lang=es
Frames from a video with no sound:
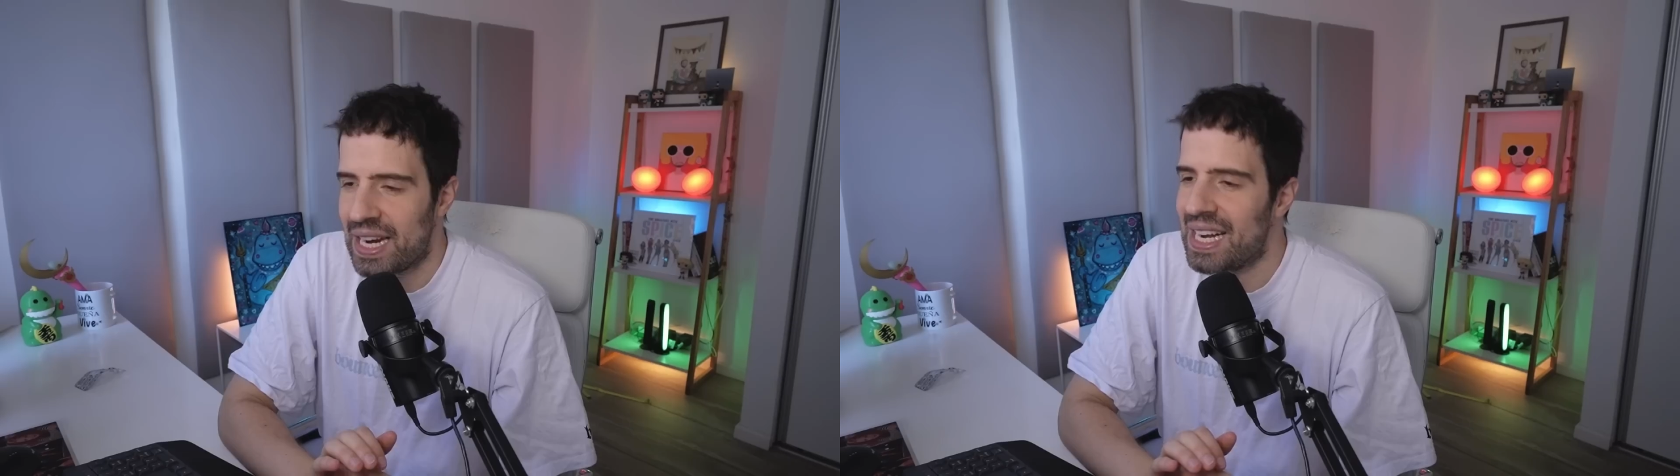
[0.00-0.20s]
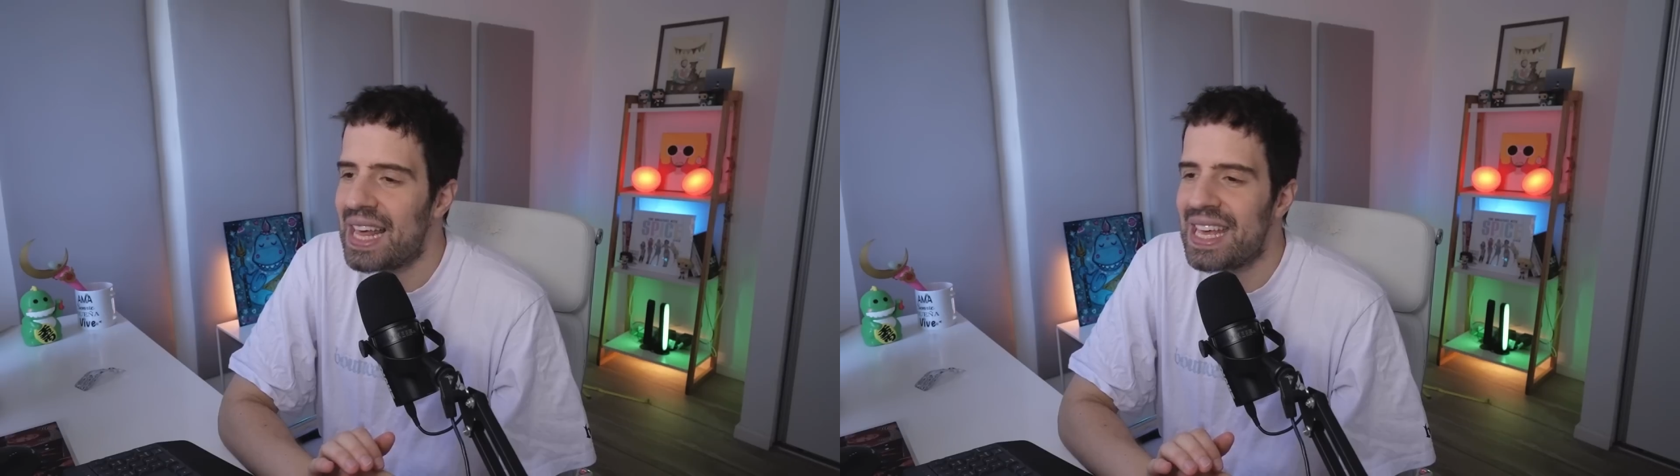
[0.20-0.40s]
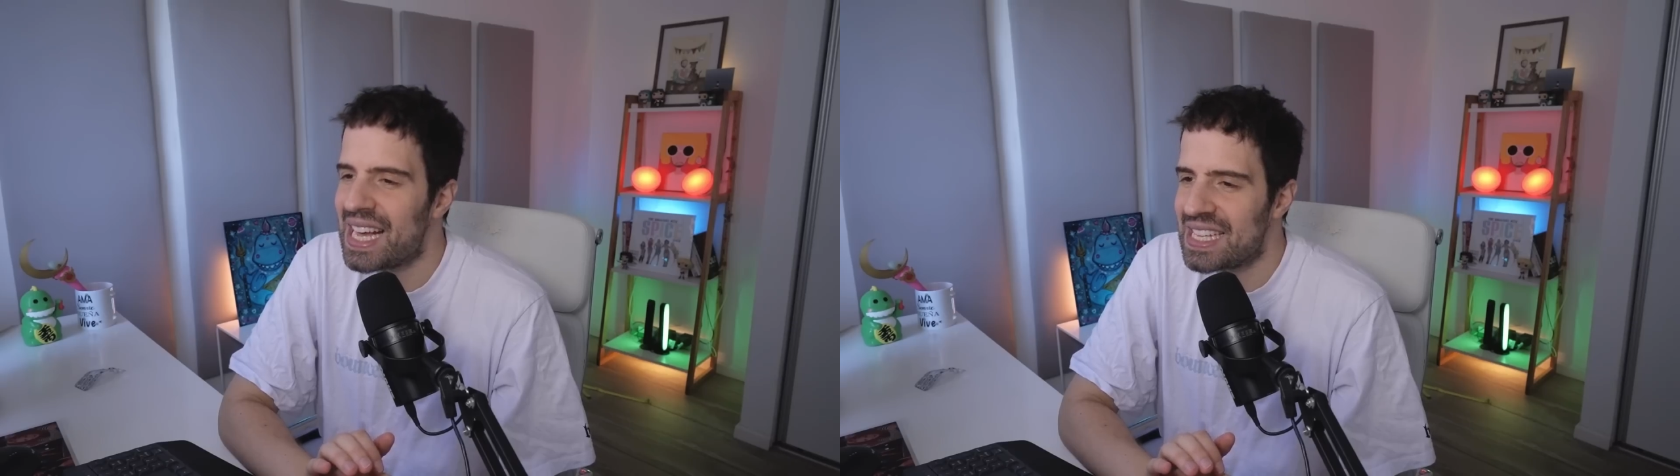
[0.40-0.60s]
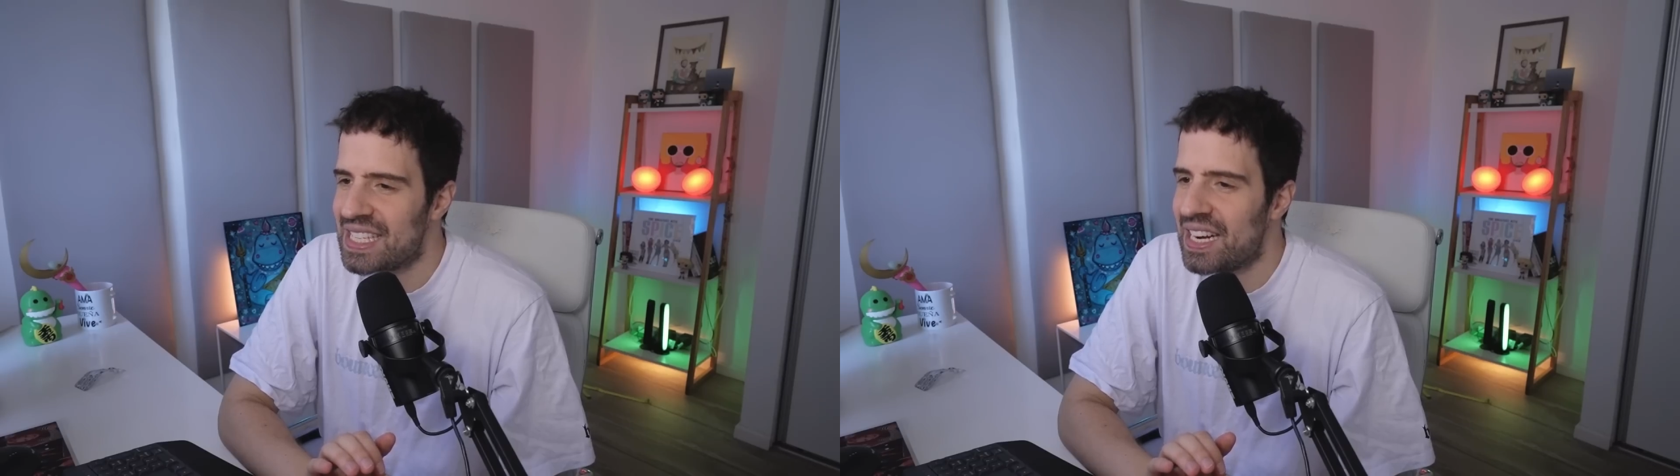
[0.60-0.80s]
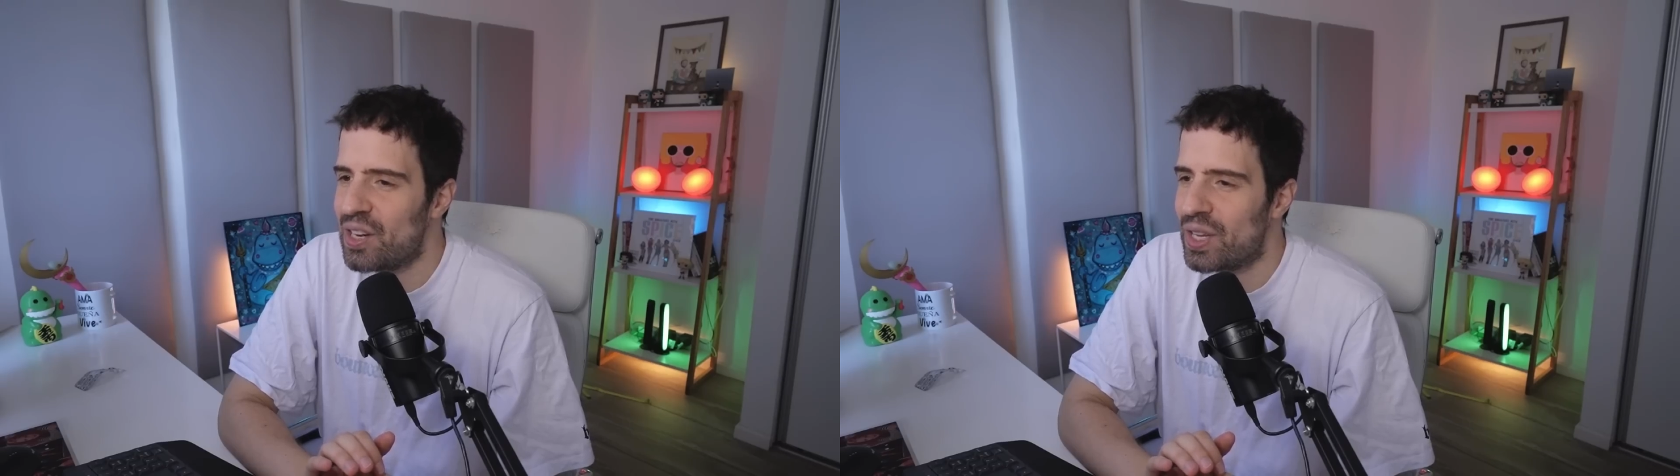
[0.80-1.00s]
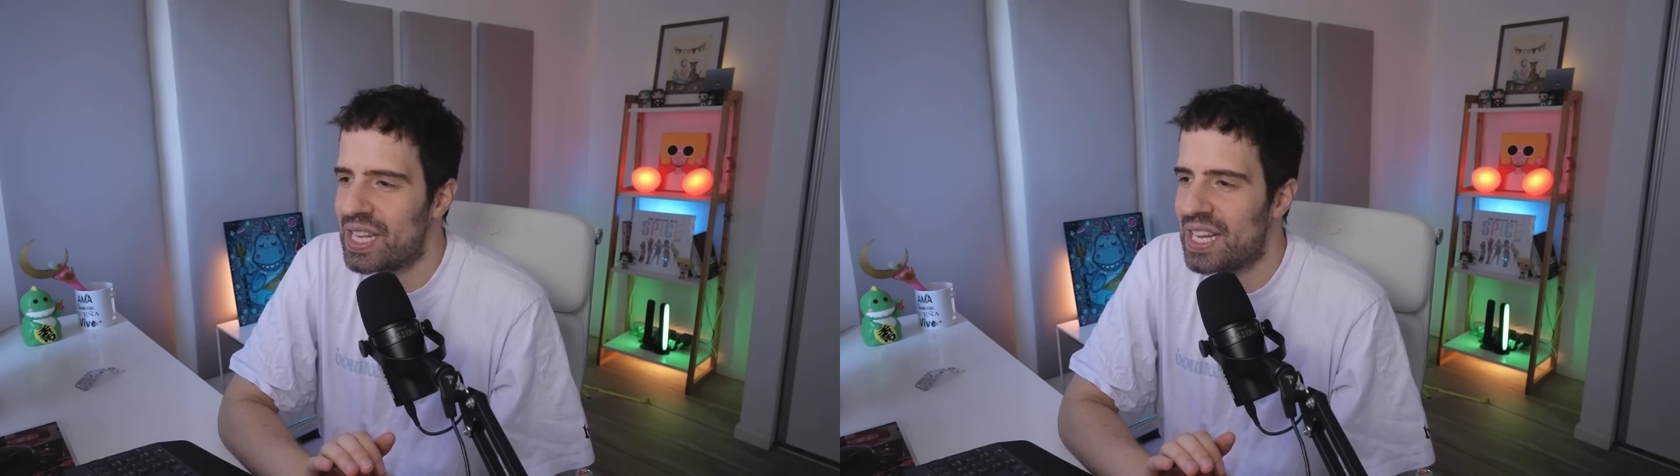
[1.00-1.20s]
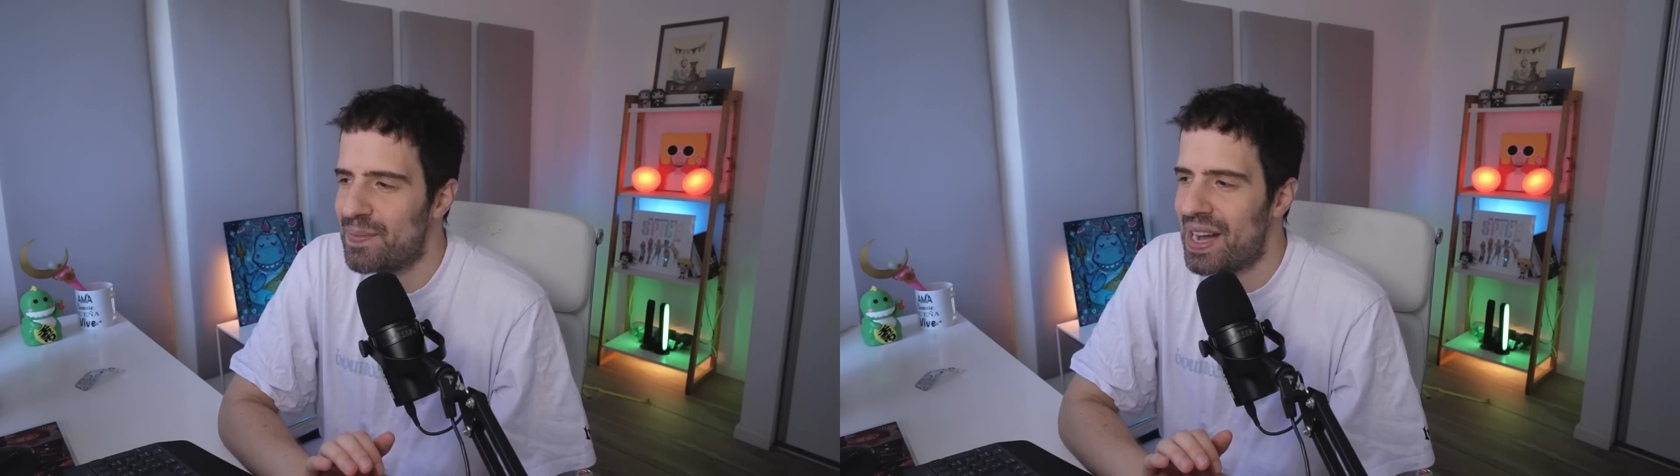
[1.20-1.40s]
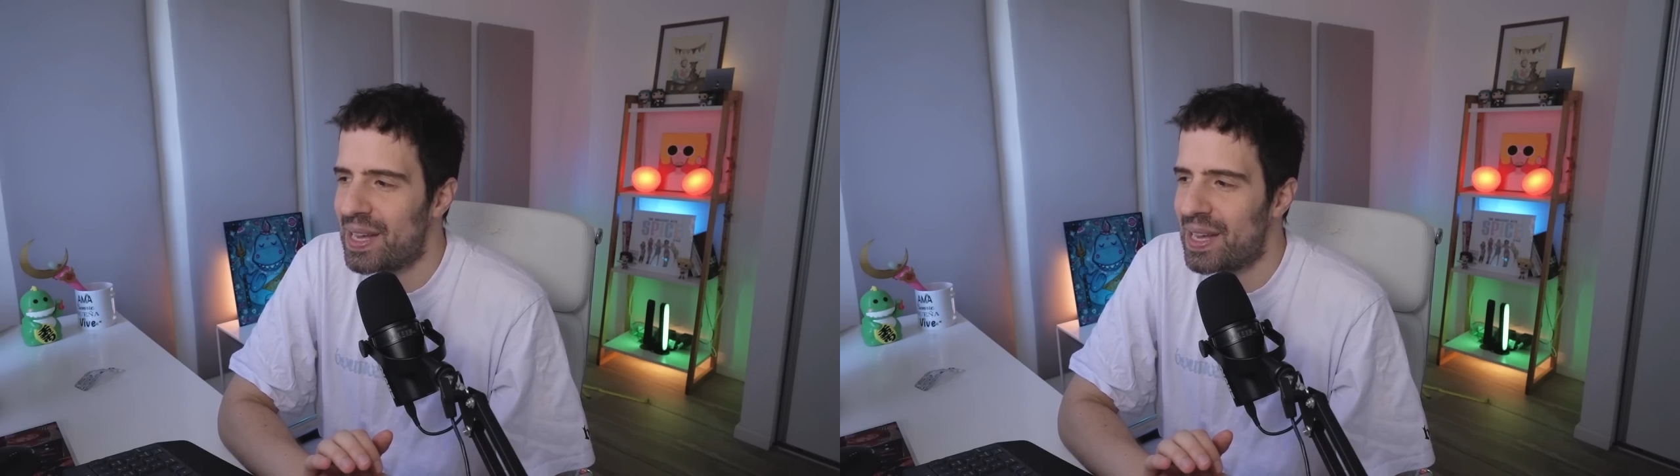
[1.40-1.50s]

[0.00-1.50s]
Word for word: Y en realidad descansar creo que tiene más